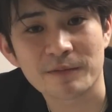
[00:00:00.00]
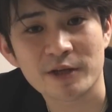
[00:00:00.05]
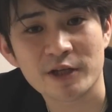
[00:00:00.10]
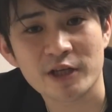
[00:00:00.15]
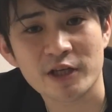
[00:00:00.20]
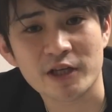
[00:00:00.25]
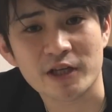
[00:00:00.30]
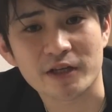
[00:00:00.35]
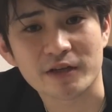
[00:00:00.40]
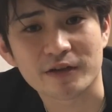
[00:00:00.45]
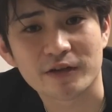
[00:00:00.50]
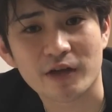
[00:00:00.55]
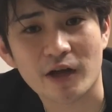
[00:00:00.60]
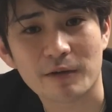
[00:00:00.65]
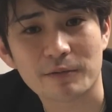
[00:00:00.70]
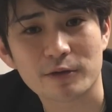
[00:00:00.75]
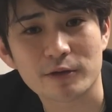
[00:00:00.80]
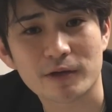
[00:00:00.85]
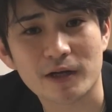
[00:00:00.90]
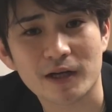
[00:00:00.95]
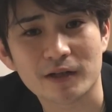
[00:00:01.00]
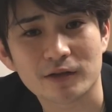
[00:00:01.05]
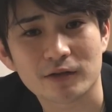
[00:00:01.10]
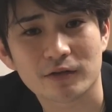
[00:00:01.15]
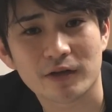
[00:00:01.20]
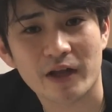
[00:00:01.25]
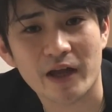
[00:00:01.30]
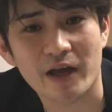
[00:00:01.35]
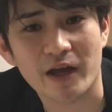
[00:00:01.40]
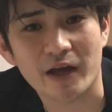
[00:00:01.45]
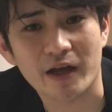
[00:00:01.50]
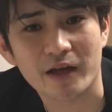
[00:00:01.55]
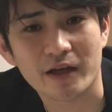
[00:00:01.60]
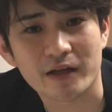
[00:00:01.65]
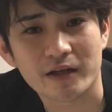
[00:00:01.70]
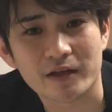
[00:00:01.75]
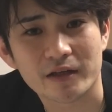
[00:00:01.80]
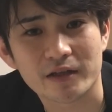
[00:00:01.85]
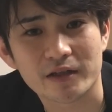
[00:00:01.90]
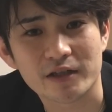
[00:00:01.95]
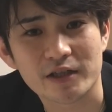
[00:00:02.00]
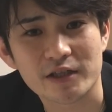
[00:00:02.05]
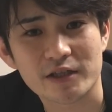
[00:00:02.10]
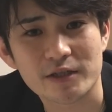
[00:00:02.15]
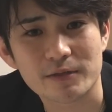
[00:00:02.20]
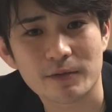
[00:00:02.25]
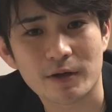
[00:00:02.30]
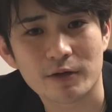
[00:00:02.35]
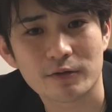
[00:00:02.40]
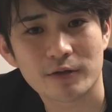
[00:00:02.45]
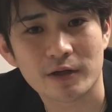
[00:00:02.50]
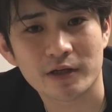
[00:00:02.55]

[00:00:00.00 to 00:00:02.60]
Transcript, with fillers: みにダブルカットで一番